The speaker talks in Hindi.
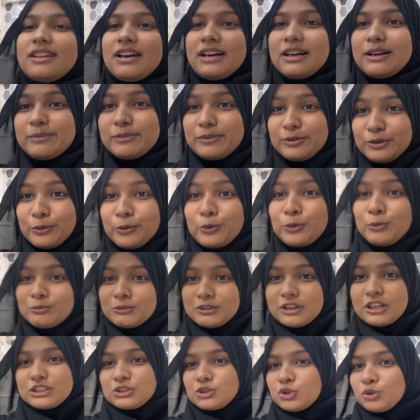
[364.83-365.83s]
था रूम
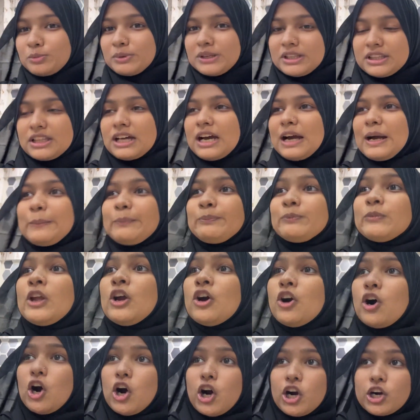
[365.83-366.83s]
का जो भी था
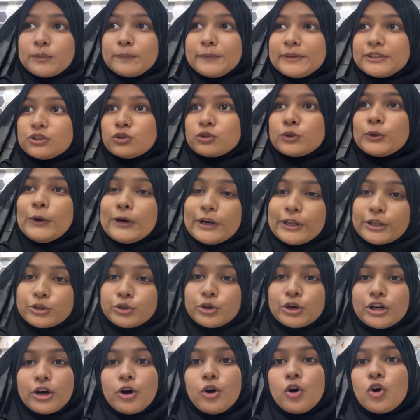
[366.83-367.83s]
और भी जो थोड़ा
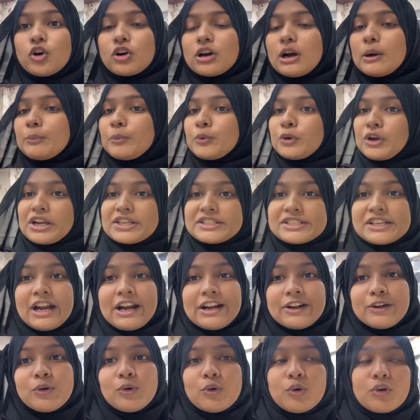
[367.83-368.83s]
थोड़ा होगा पूरा
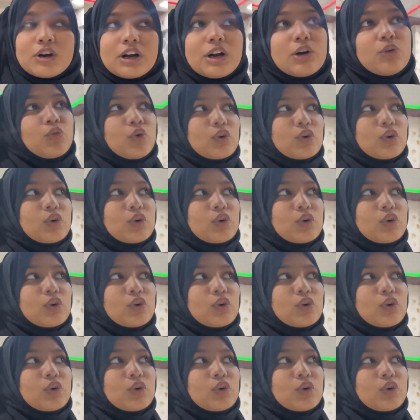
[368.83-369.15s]
सेट होगा